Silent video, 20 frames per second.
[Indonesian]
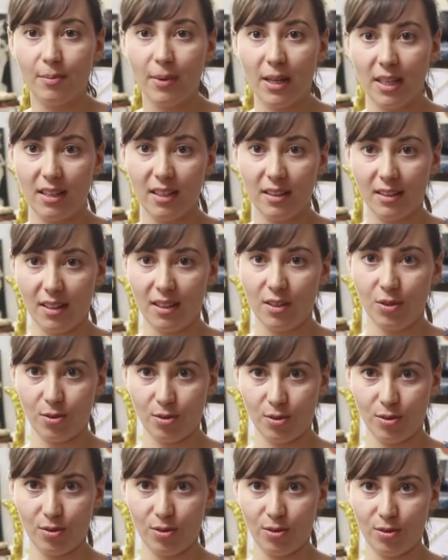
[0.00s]
badan
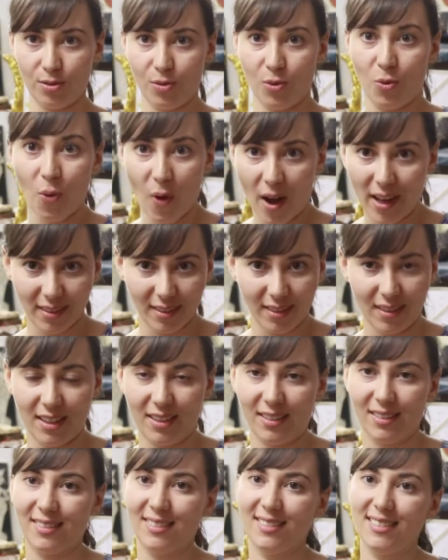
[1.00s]
harus kuat
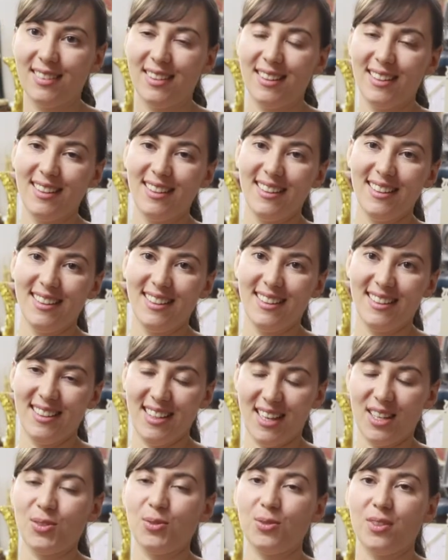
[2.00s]
dan
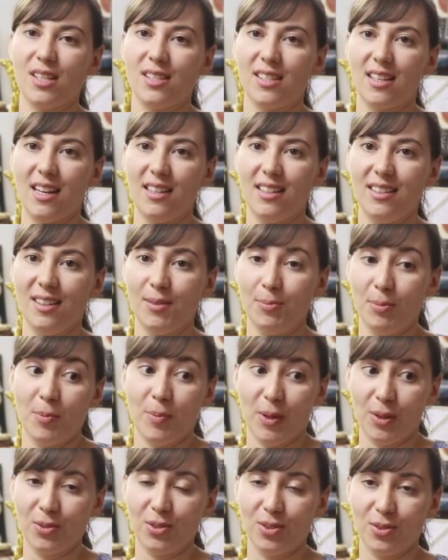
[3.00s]
ya susah sekali tapi
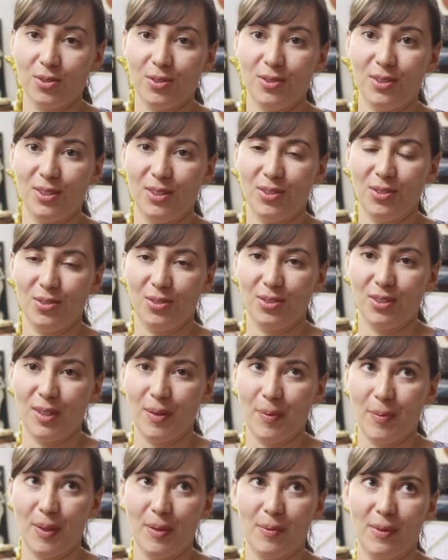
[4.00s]
bagus itu itu
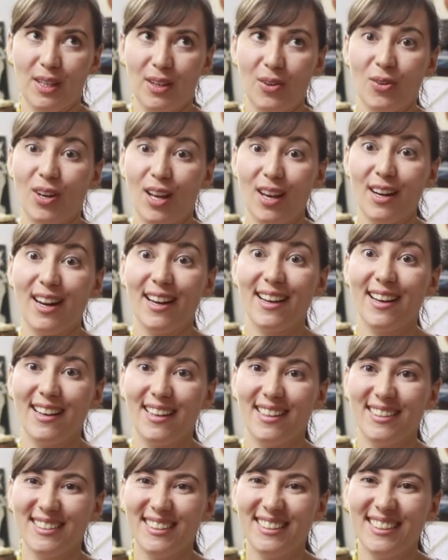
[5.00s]
apa namanya olahraga yang